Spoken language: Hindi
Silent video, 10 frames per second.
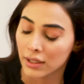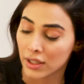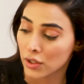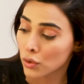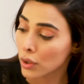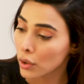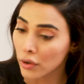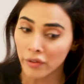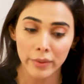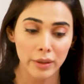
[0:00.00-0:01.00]
अच्छा सो
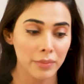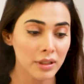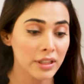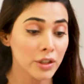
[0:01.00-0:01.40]
लॉट ऑफ पीपल